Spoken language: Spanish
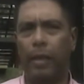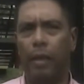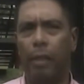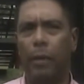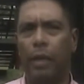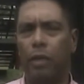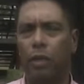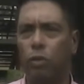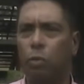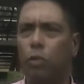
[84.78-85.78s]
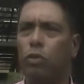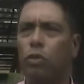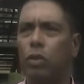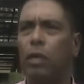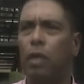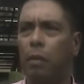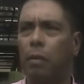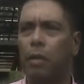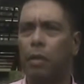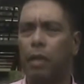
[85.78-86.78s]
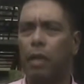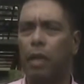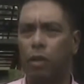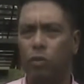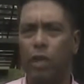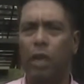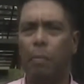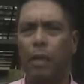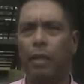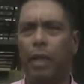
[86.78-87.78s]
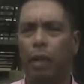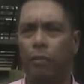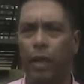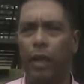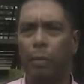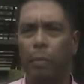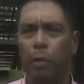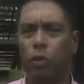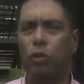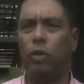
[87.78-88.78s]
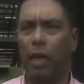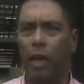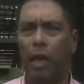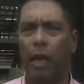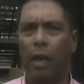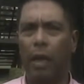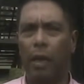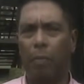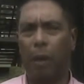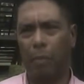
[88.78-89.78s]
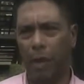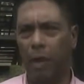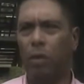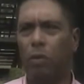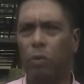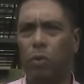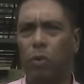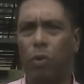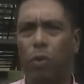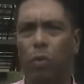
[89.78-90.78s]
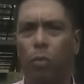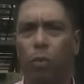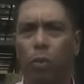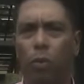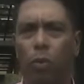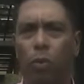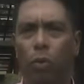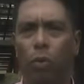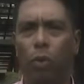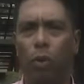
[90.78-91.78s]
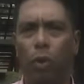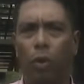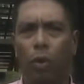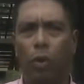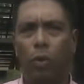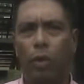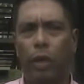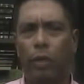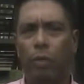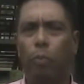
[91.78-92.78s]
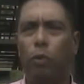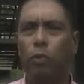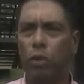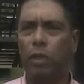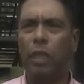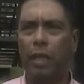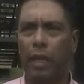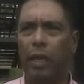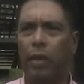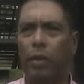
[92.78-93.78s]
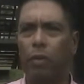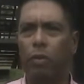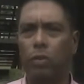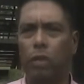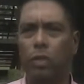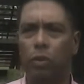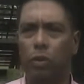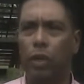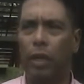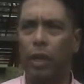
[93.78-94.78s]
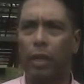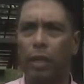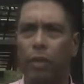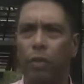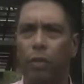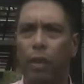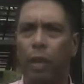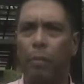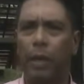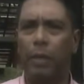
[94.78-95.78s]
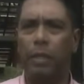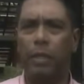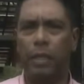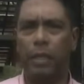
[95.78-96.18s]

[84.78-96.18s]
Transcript: la parte de los productos a través ya la parte de la feria, promocionar a Palmira como, como eh, un punto estratégico dentro de, dentro de la parte